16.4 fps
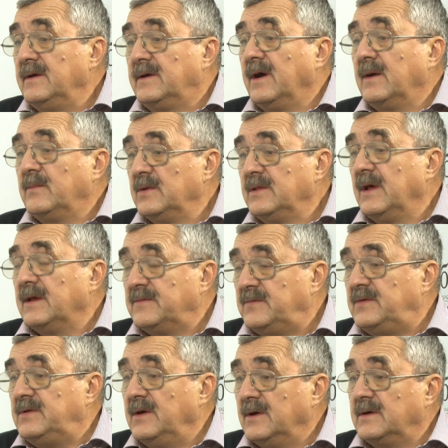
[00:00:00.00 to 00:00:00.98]
и как бы нас
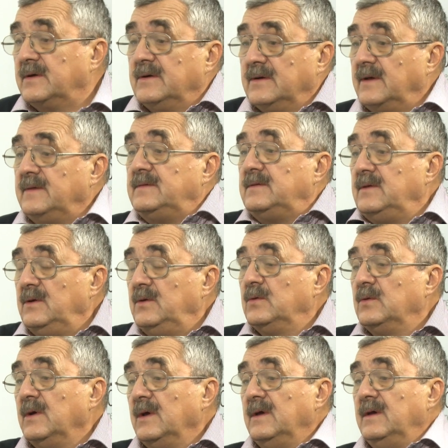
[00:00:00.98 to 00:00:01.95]
всех, и
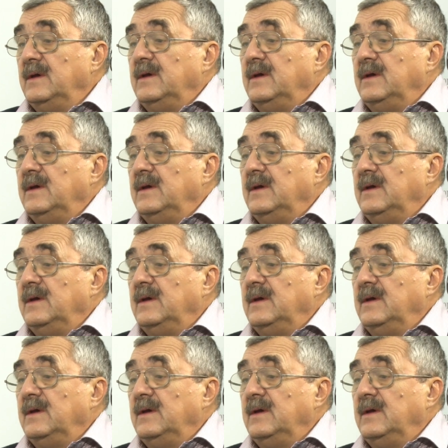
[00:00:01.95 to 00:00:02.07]
Россию,